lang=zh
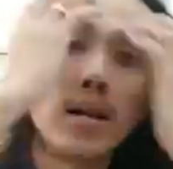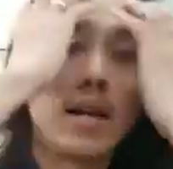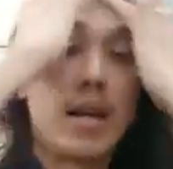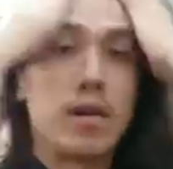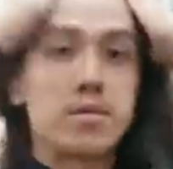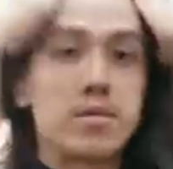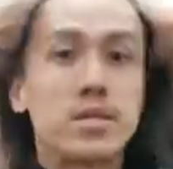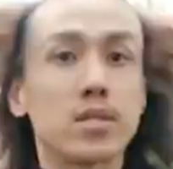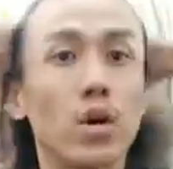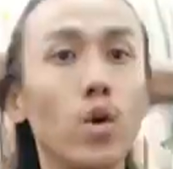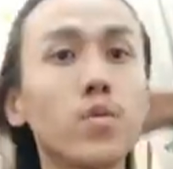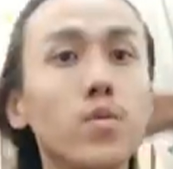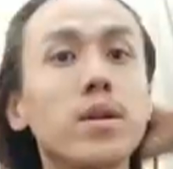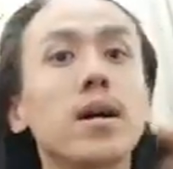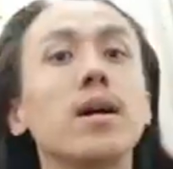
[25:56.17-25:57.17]
然后之
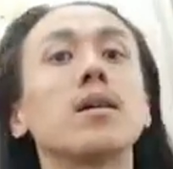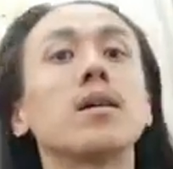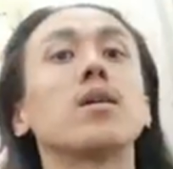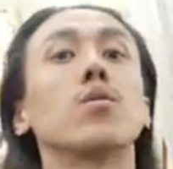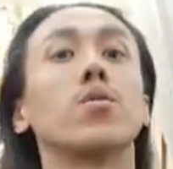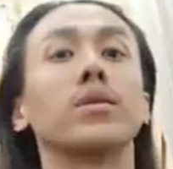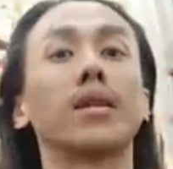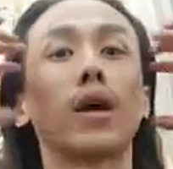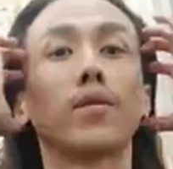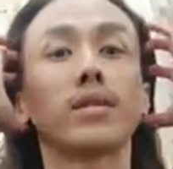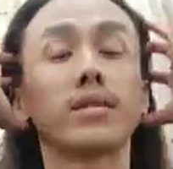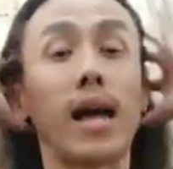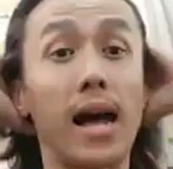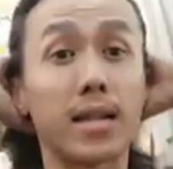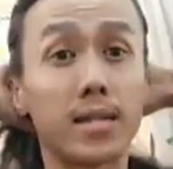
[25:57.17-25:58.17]
后呢，我才会
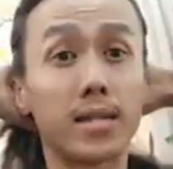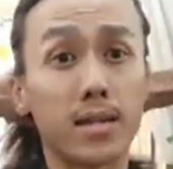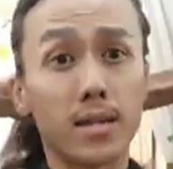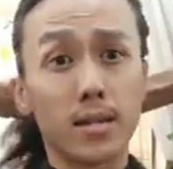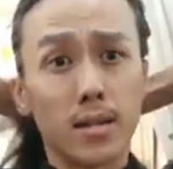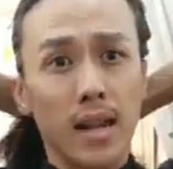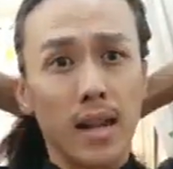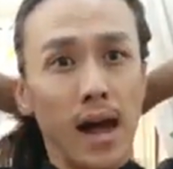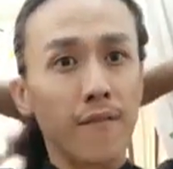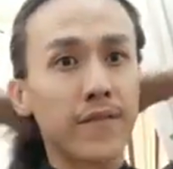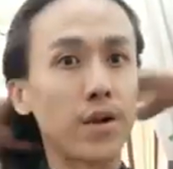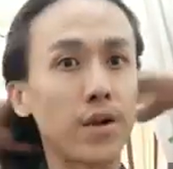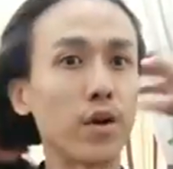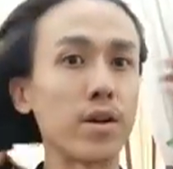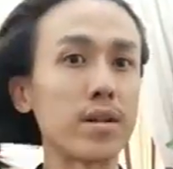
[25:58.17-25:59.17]
查这个拉
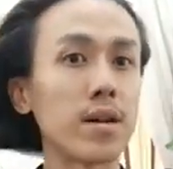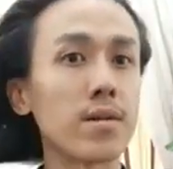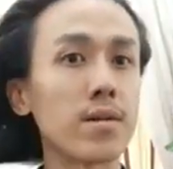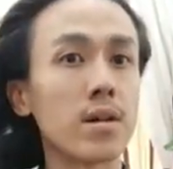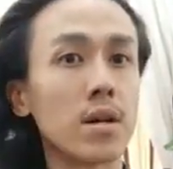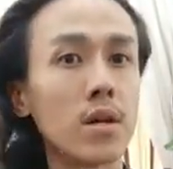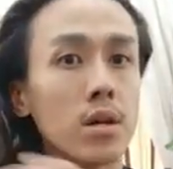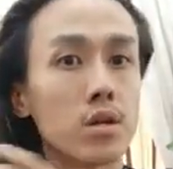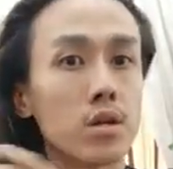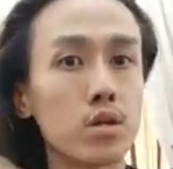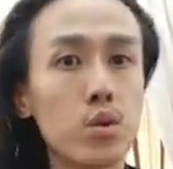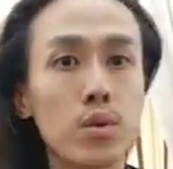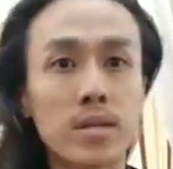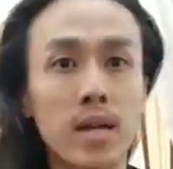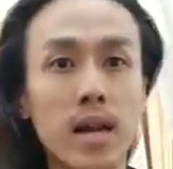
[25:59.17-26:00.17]
V O 的，所
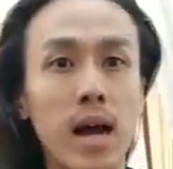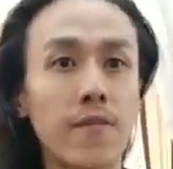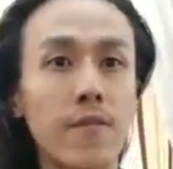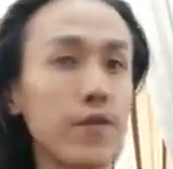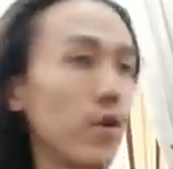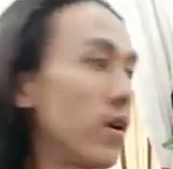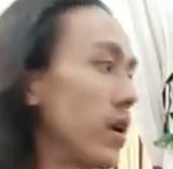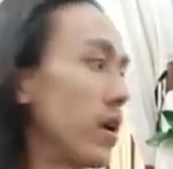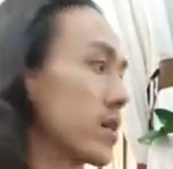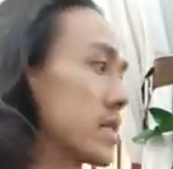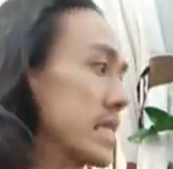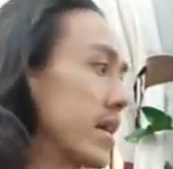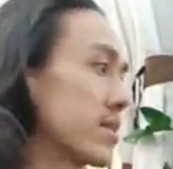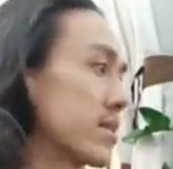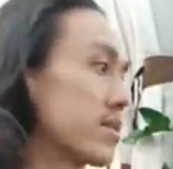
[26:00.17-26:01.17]
以我查拉 V O 呢
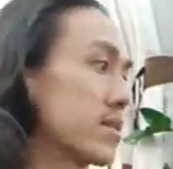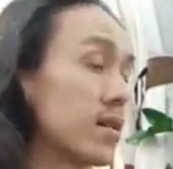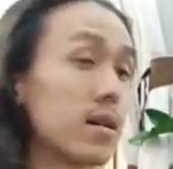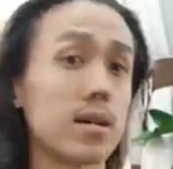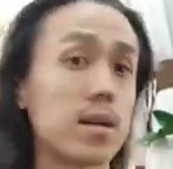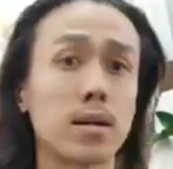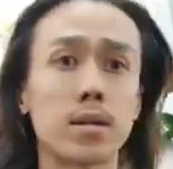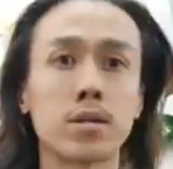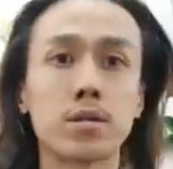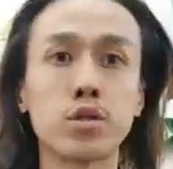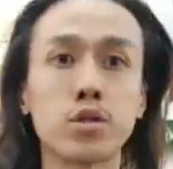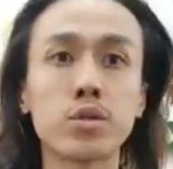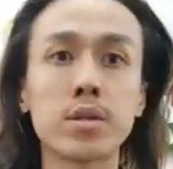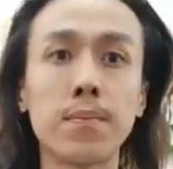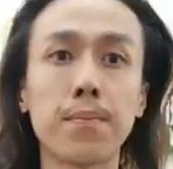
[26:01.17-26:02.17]
是这样子的，
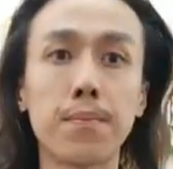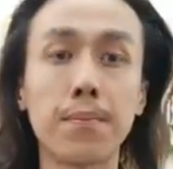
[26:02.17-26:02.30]
就是